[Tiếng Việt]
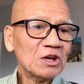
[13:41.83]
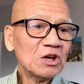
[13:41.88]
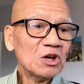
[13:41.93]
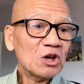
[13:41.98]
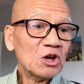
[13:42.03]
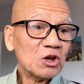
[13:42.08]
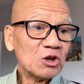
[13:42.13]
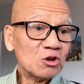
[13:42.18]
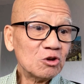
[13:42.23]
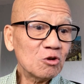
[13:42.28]

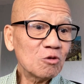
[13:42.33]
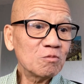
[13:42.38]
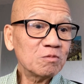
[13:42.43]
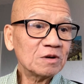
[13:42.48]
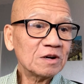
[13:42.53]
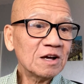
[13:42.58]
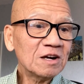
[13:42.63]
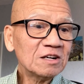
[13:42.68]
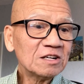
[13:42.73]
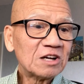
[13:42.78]
dùng
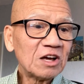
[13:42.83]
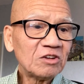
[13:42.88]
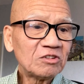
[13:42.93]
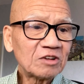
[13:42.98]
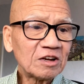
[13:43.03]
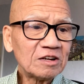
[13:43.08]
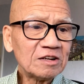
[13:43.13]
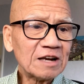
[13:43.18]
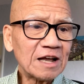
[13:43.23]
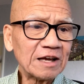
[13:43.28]
đến kế
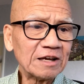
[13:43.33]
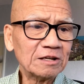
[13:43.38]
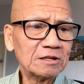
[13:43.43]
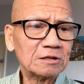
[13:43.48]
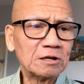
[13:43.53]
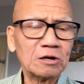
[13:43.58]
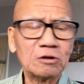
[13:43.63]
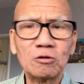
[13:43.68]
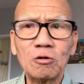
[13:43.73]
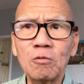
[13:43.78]
sách này
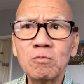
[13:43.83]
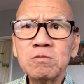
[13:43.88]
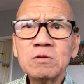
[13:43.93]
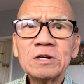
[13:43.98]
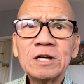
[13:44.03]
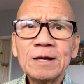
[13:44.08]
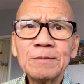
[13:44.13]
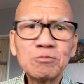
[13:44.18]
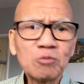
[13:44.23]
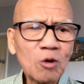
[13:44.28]
thì khủng
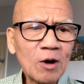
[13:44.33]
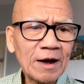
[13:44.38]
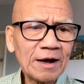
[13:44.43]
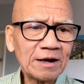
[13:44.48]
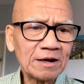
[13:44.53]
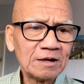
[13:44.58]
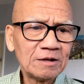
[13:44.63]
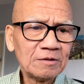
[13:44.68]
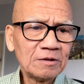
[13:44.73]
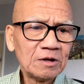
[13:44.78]
khiếp quá
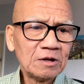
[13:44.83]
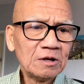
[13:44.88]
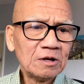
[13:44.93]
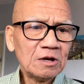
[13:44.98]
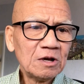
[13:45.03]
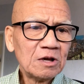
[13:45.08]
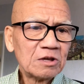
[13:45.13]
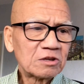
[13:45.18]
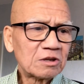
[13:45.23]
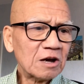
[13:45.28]

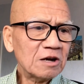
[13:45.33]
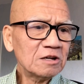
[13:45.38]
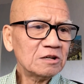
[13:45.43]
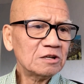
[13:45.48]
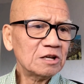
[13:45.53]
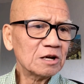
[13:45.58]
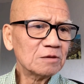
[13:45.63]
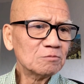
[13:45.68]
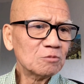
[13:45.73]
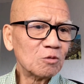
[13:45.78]
chân
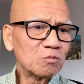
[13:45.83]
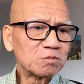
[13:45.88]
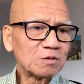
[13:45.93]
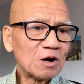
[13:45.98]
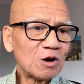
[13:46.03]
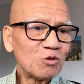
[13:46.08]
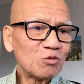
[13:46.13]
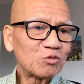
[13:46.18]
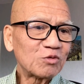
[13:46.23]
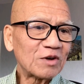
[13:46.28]
diện mục
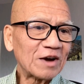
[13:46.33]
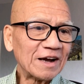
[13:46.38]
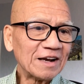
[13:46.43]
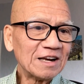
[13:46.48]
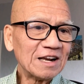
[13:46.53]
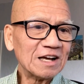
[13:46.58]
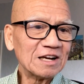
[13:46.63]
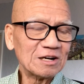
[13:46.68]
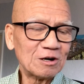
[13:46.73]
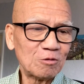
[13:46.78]
đâu phải
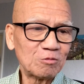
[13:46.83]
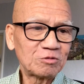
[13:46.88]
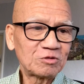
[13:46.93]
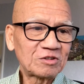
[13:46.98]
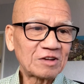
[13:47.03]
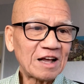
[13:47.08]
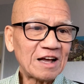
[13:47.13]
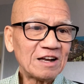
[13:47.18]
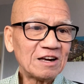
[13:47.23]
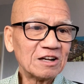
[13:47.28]
là ngọc
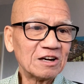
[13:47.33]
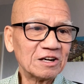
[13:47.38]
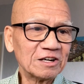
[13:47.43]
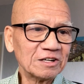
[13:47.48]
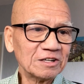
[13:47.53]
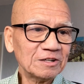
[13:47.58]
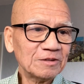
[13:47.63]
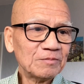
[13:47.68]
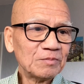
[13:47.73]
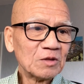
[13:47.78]
xá
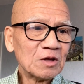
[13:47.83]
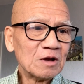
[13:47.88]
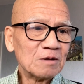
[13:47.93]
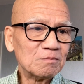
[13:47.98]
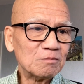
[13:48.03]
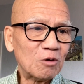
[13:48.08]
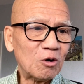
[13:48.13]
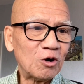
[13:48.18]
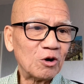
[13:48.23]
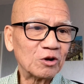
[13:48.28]
lợi
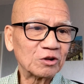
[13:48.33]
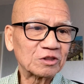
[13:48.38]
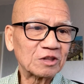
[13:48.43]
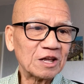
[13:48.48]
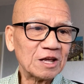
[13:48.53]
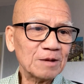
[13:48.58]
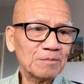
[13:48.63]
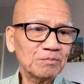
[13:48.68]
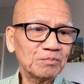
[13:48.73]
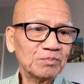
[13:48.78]
mò
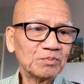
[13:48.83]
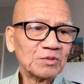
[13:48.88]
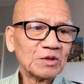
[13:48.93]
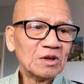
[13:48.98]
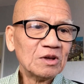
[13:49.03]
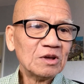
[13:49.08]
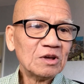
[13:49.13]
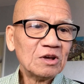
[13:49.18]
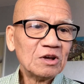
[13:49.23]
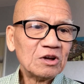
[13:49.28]
tìm
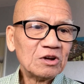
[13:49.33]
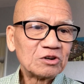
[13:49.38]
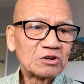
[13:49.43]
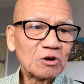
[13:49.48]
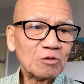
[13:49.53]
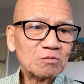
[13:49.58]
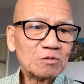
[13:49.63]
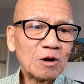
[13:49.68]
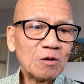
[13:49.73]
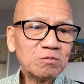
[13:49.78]

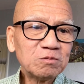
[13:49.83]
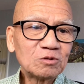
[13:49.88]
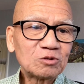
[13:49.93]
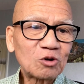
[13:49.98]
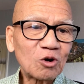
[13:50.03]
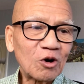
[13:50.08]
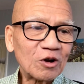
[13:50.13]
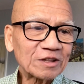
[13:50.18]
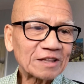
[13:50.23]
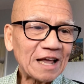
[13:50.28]
trong đống
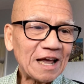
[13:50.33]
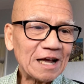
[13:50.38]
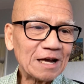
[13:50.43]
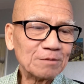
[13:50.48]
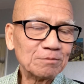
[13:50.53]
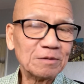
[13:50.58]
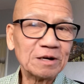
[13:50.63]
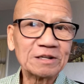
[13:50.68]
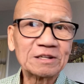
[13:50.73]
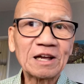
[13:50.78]
tro
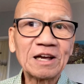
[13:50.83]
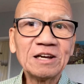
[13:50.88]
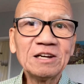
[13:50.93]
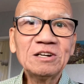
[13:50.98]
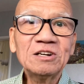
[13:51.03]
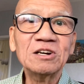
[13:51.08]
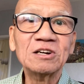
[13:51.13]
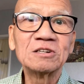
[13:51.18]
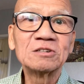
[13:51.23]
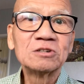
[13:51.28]
tàn mà thấy
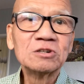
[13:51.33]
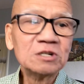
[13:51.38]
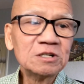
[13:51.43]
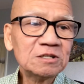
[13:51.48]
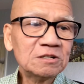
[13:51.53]
được rư